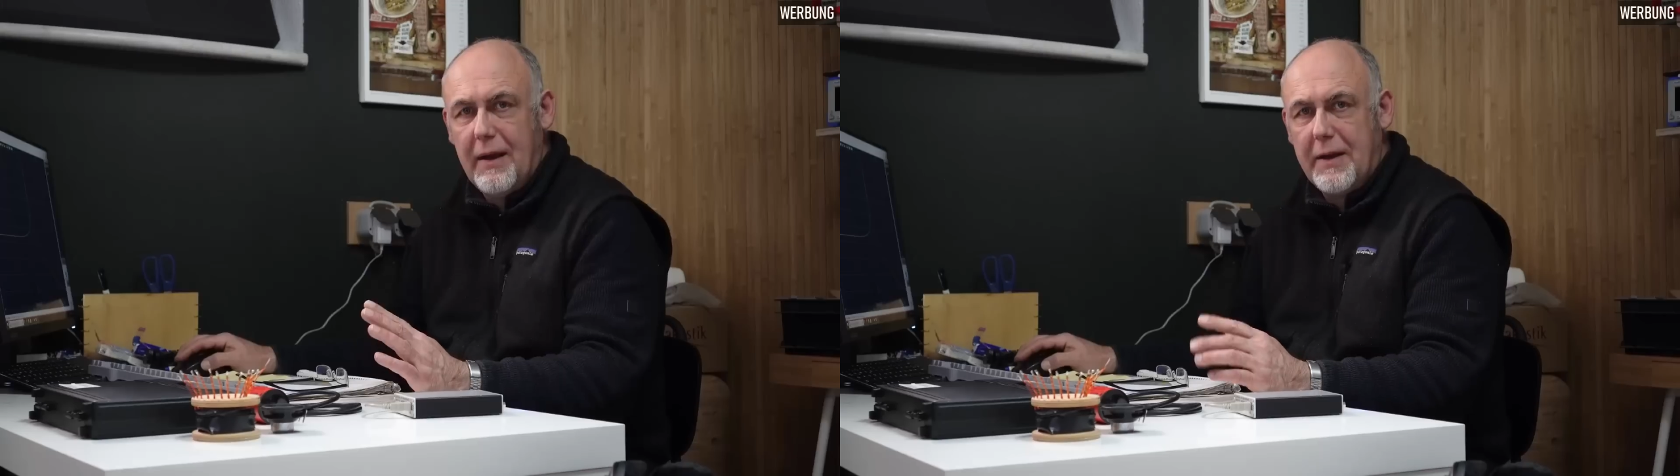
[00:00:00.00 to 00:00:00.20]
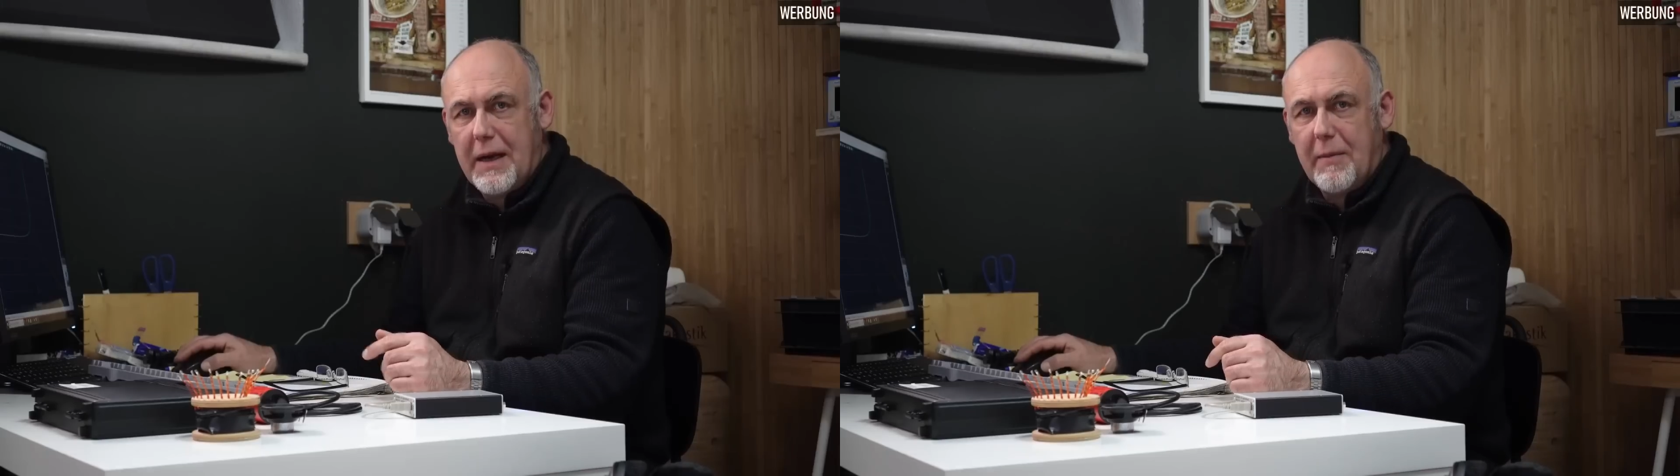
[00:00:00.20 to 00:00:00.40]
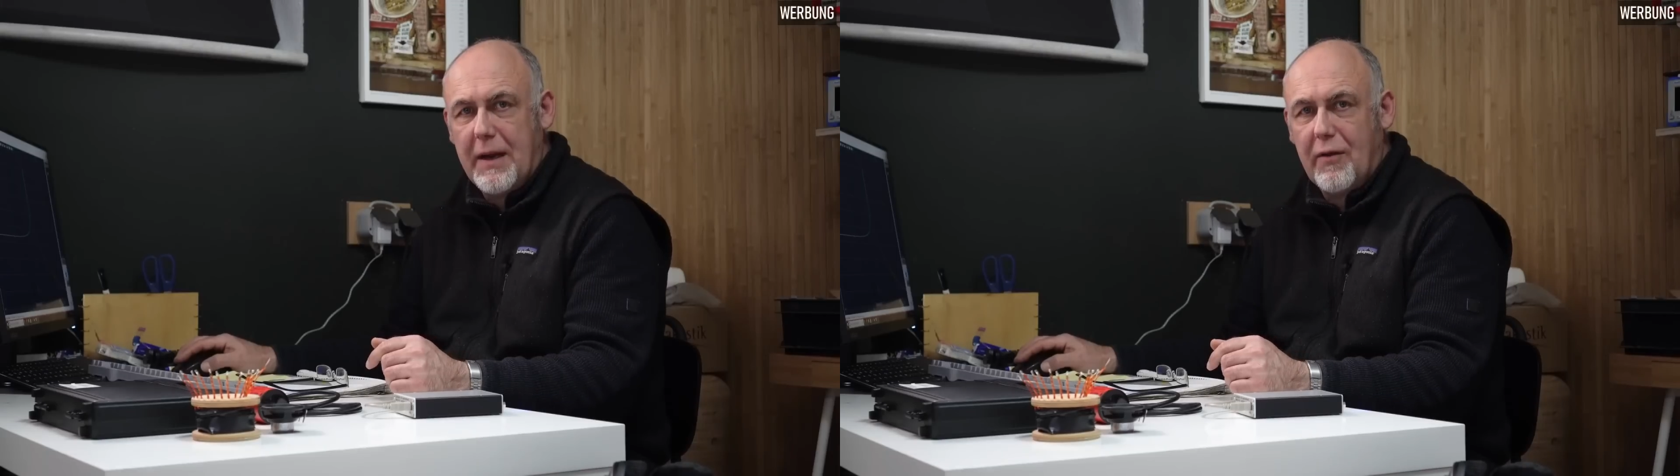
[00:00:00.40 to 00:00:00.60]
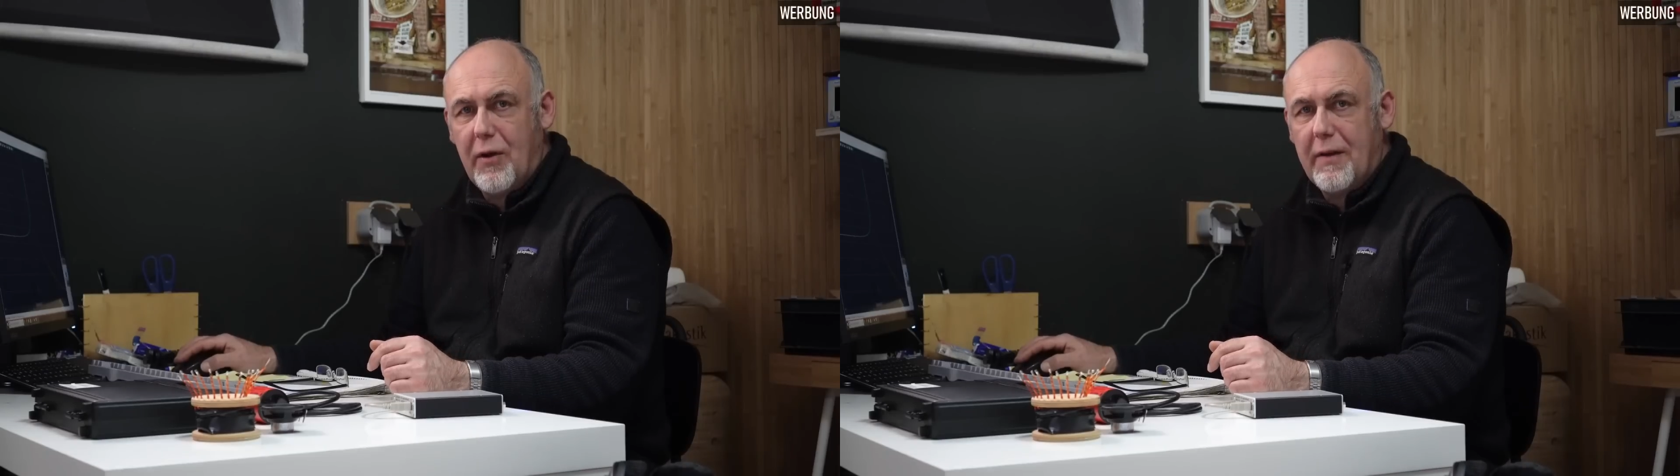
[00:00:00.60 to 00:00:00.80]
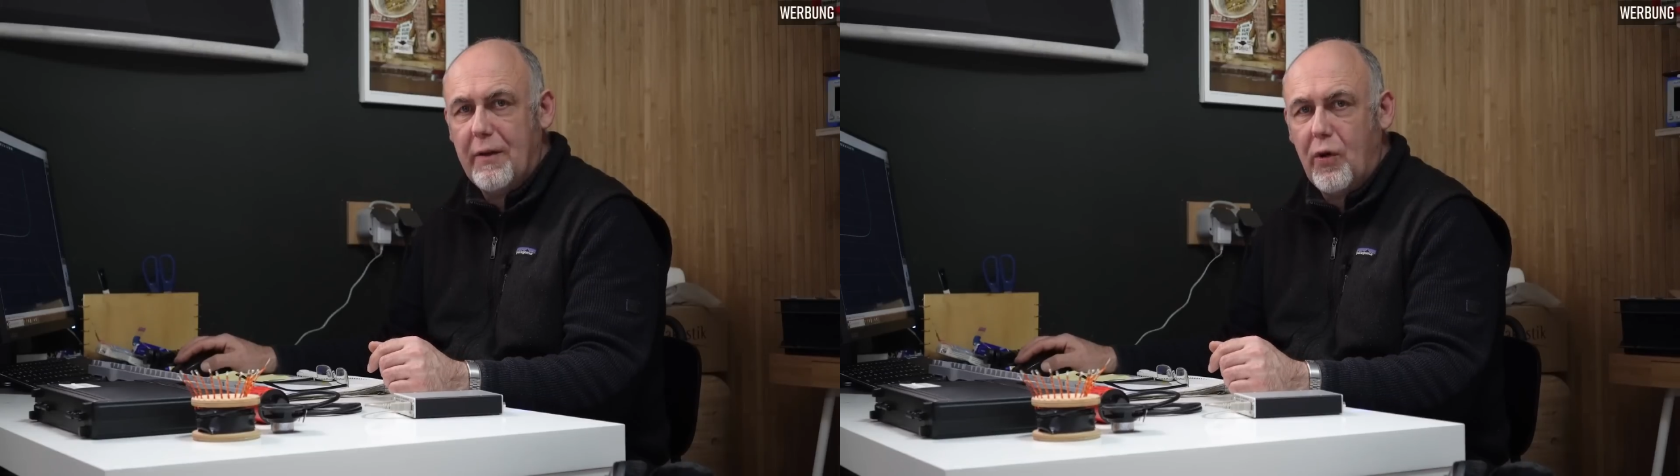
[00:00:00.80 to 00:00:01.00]
Ich denke mal, das
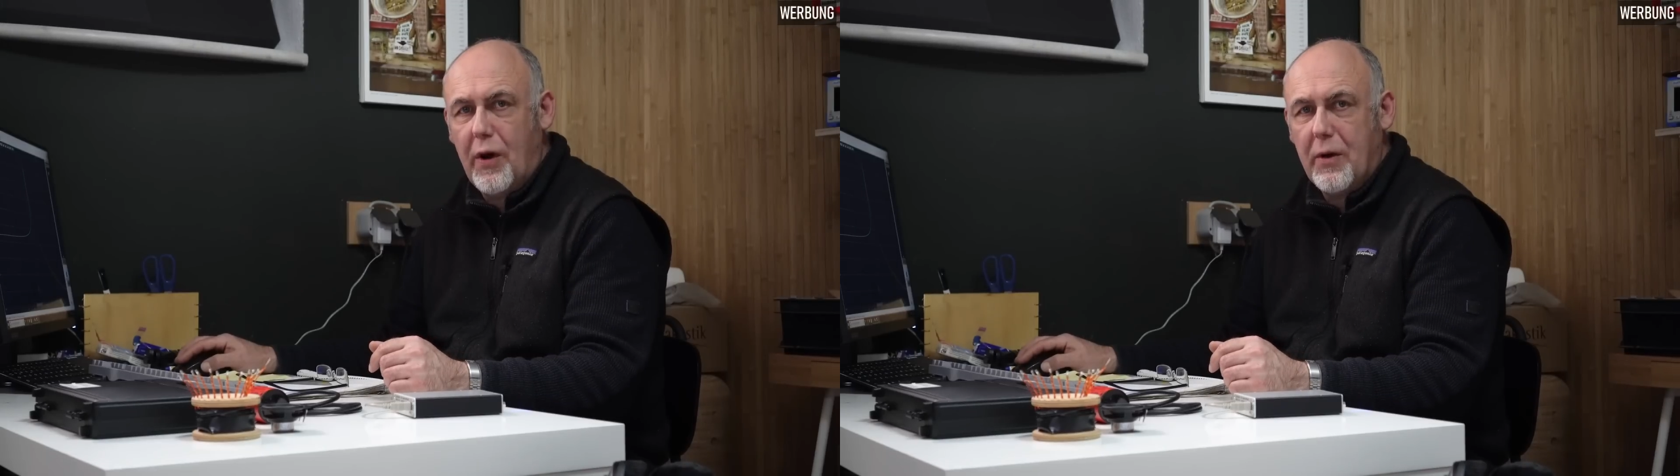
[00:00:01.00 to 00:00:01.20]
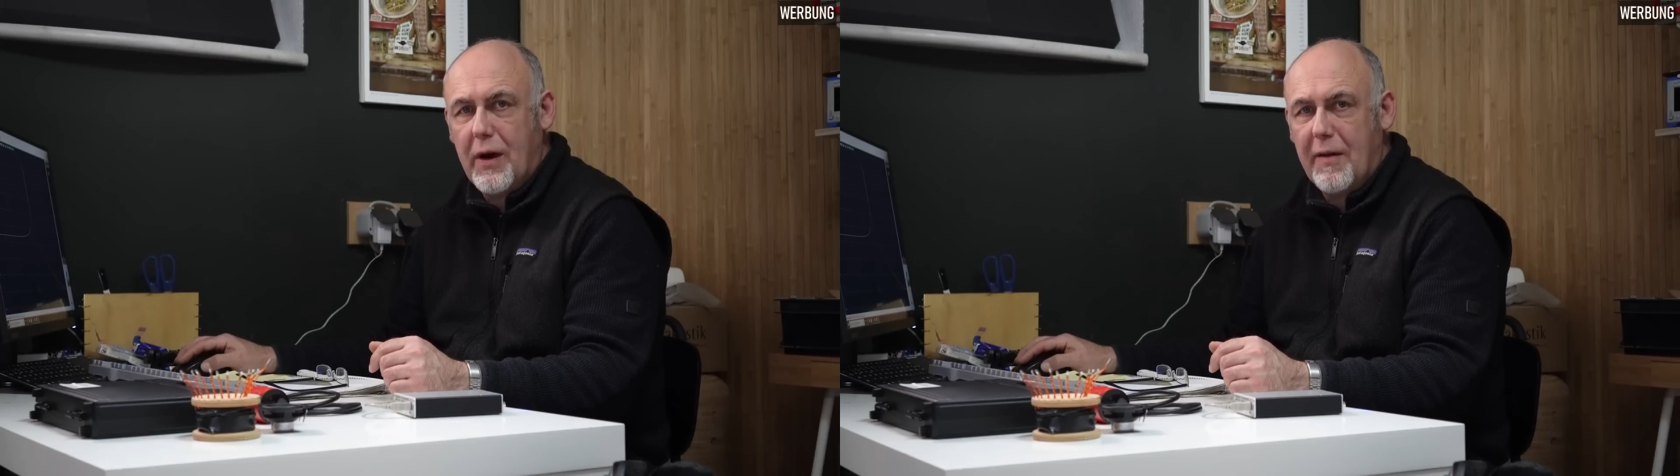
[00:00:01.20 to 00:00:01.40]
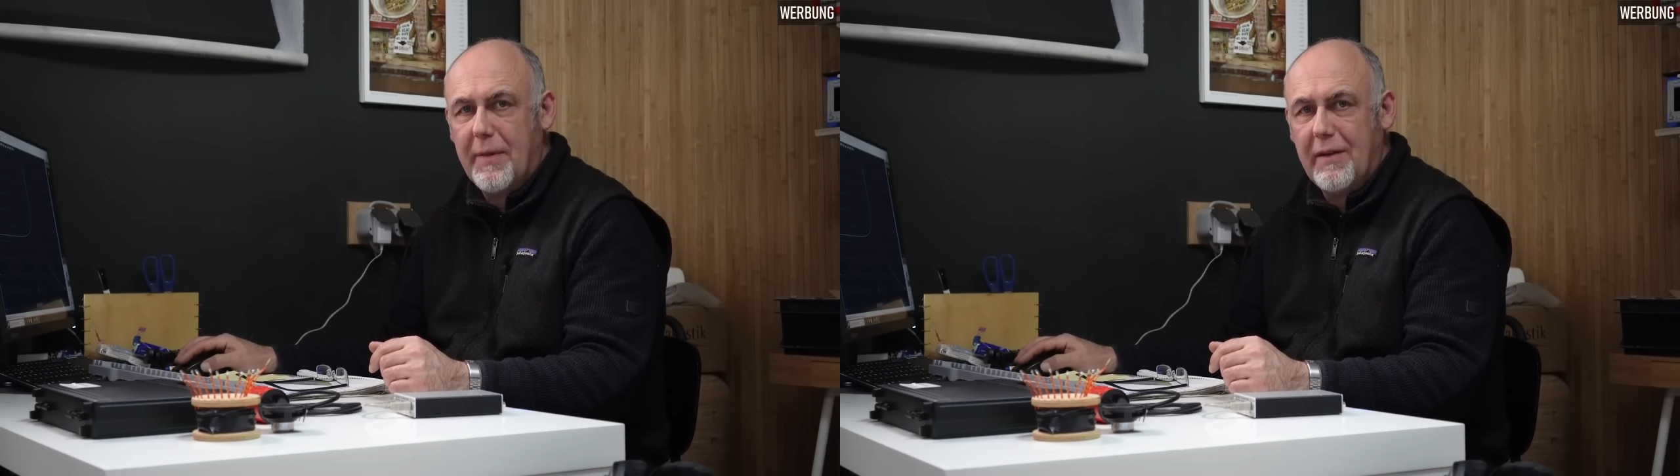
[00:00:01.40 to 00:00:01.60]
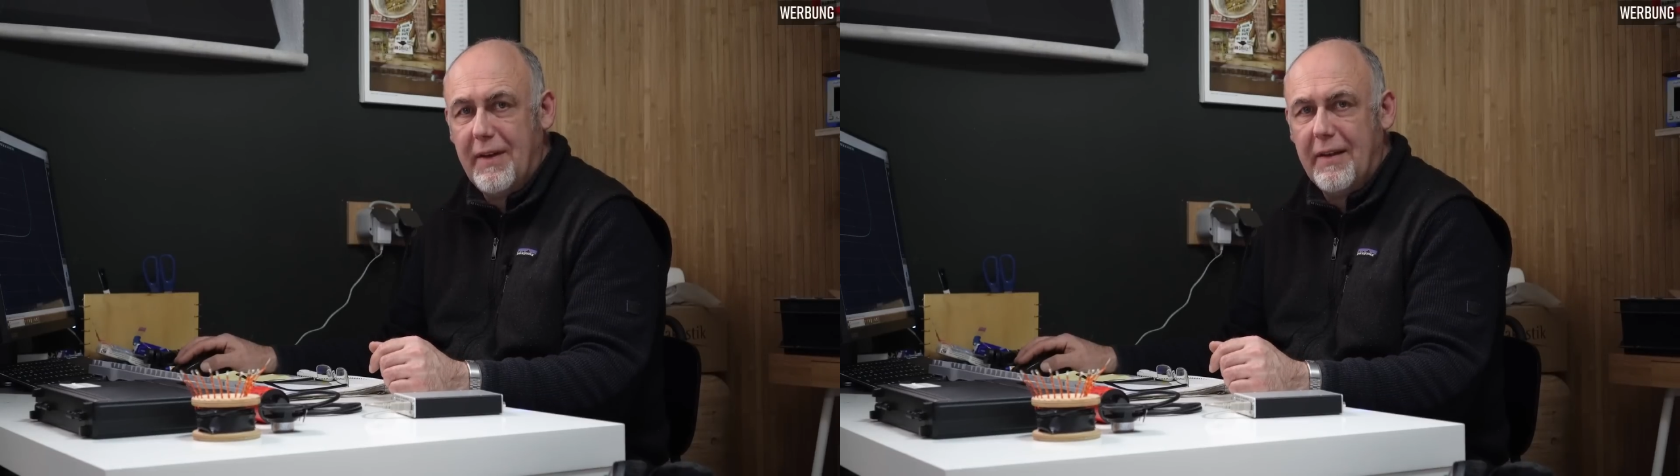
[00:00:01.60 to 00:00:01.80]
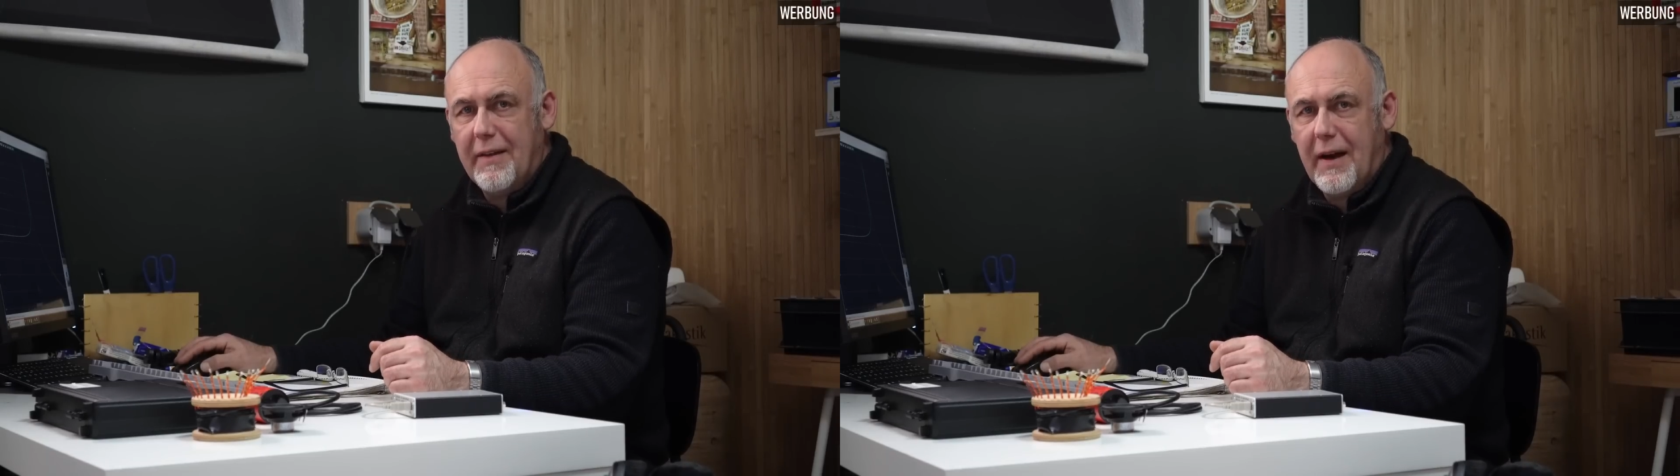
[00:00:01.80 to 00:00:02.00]
soll es dann für heute auch erstmal
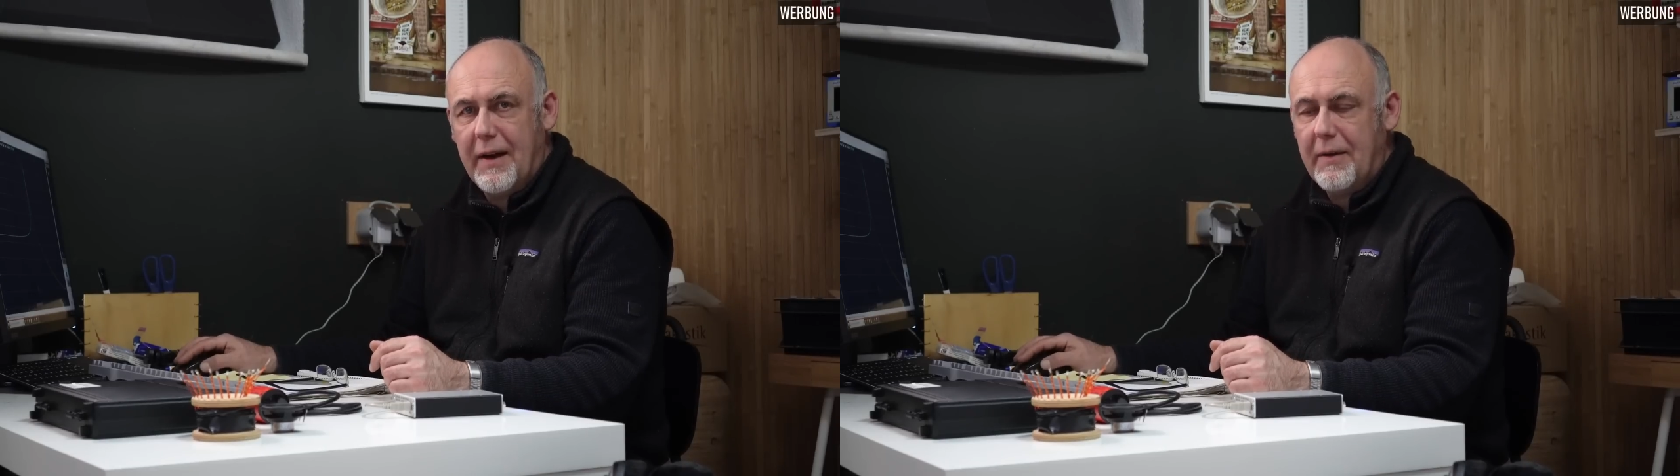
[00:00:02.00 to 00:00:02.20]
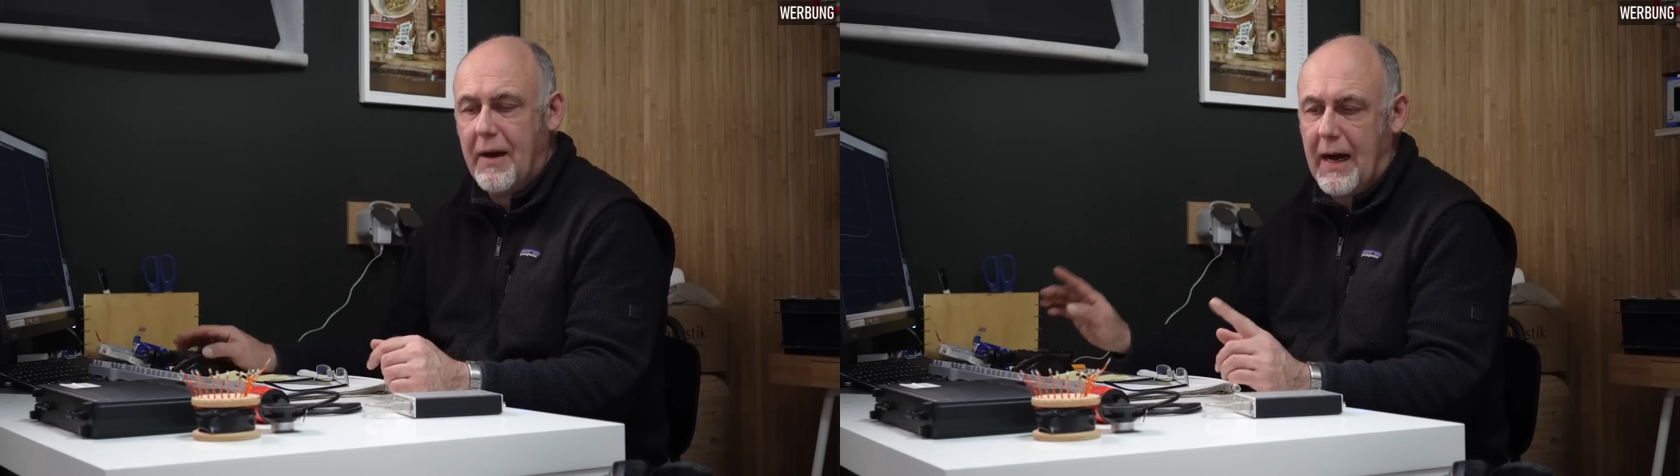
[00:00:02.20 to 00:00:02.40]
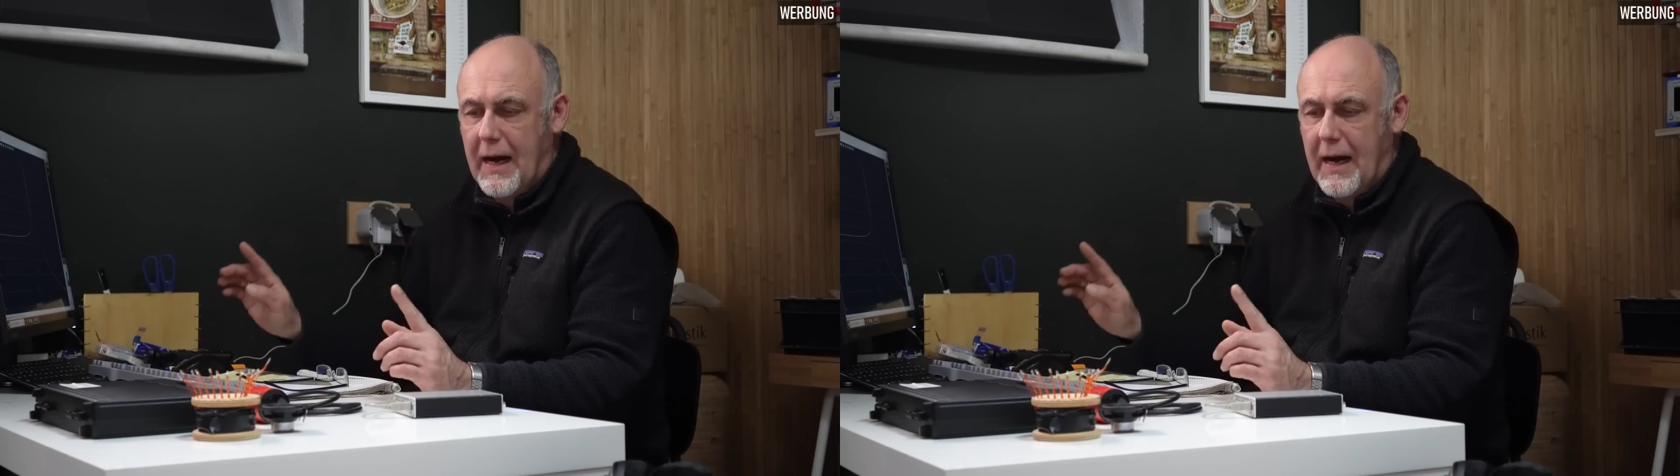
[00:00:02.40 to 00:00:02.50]
gewesen sein.